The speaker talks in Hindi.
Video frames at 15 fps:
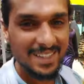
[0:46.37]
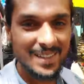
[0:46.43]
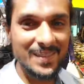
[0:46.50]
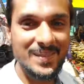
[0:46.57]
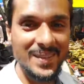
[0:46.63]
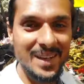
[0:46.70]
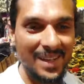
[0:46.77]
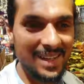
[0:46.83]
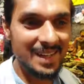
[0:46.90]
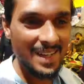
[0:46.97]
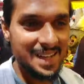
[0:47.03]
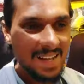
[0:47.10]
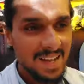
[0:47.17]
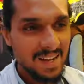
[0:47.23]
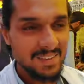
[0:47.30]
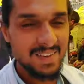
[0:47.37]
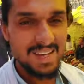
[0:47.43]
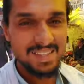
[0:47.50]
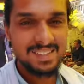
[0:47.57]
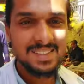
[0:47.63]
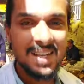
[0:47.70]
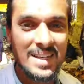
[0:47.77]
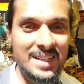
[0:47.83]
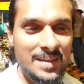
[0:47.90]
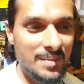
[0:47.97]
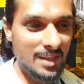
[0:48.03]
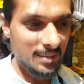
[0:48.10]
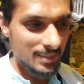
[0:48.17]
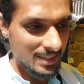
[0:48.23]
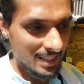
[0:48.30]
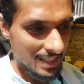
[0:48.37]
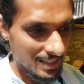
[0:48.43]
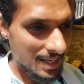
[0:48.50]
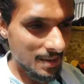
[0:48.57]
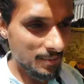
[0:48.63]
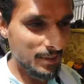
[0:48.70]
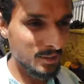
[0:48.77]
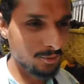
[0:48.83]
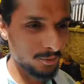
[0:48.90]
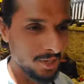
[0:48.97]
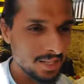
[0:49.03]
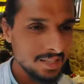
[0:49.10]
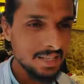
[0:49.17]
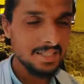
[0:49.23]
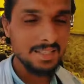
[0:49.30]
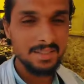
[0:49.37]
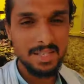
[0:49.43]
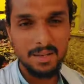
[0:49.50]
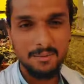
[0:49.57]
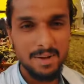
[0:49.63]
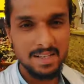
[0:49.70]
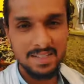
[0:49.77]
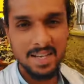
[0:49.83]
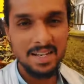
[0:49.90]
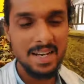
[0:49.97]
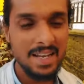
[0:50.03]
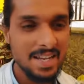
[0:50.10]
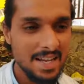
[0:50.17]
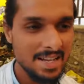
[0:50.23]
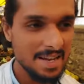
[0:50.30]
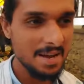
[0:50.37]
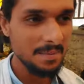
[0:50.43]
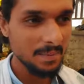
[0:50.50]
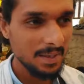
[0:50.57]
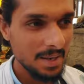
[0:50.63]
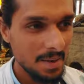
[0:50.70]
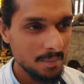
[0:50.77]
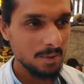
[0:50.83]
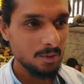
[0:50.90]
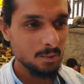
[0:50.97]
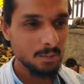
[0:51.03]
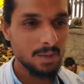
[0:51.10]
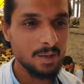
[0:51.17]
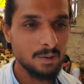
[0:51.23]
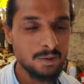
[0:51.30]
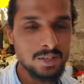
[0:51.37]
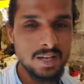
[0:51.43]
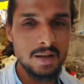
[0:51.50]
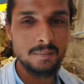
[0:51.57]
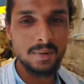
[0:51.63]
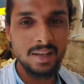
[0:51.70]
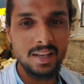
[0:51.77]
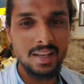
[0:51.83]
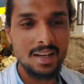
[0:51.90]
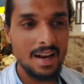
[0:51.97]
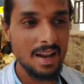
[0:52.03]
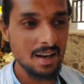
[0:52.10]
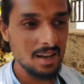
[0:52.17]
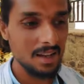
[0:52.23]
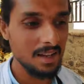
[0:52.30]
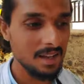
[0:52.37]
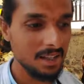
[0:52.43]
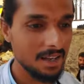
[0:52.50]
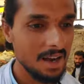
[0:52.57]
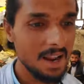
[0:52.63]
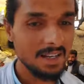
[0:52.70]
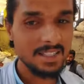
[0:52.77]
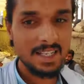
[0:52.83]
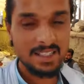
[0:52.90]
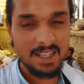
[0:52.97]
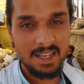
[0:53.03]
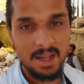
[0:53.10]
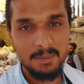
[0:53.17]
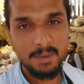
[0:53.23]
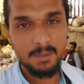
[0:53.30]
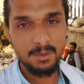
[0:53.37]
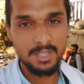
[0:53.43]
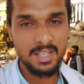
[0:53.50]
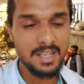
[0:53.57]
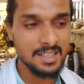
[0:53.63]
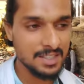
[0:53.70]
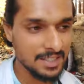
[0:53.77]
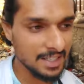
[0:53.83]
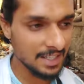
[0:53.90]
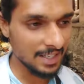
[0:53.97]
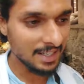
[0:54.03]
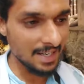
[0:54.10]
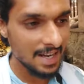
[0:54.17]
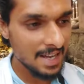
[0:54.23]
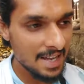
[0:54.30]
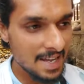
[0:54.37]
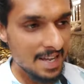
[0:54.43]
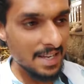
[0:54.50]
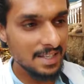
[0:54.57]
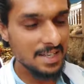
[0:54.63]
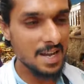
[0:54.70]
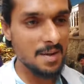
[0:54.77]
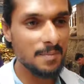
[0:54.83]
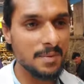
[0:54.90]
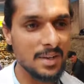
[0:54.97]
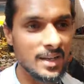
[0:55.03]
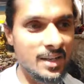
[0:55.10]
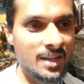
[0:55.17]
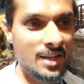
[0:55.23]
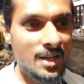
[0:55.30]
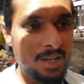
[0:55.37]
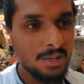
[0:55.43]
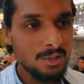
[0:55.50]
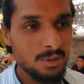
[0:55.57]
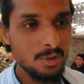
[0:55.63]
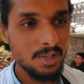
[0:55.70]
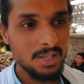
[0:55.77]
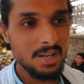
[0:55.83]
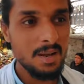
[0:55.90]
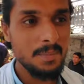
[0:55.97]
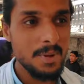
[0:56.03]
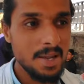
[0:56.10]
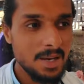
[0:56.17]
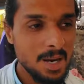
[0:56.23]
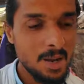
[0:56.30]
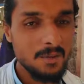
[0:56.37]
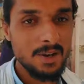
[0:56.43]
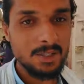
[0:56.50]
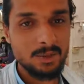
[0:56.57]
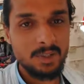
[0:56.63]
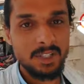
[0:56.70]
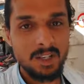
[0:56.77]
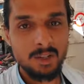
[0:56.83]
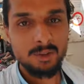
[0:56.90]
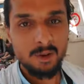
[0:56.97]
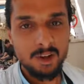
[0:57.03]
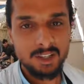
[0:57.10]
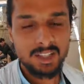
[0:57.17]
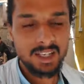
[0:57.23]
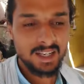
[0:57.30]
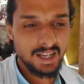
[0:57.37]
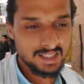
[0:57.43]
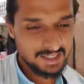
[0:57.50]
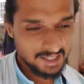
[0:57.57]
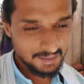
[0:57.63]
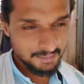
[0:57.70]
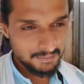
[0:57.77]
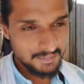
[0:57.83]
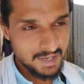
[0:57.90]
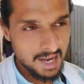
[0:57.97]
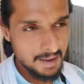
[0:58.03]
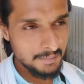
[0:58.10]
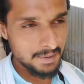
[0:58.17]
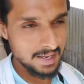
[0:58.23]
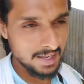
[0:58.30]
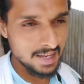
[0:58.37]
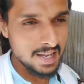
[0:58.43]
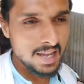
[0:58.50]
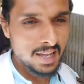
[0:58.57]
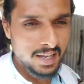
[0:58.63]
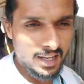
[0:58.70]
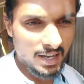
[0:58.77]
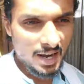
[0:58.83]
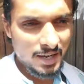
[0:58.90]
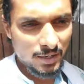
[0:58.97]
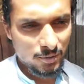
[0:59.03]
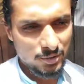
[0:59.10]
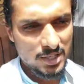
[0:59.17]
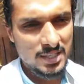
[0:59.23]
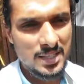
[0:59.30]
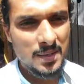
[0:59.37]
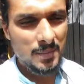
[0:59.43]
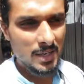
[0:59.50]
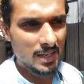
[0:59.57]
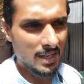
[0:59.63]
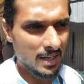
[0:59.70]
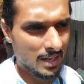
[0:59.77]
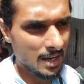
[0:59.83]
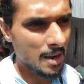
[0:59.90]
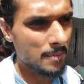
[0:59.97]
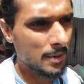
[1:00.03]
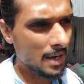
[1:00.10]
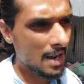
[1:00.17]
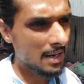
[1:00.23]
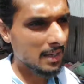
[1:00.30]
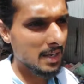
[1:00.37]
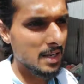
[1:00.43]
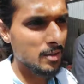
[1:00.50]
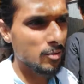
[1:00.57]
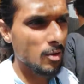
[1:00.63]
मतलब अफ़गानिस्तान के बारे में जैसा हमने सुना था वैसा नहीं है यहाँ पे यहाँ पे तो बिल्कुल यहाँ पे ईरान ईरान जैसा यहाँ पे मुझे कल्चर लग रहा है यहाँ पे जो इनका पहनावा जो इनका तौर तरीका सब यहाँ पे ईरानियों से सिमिलर अगर आप ईरान गए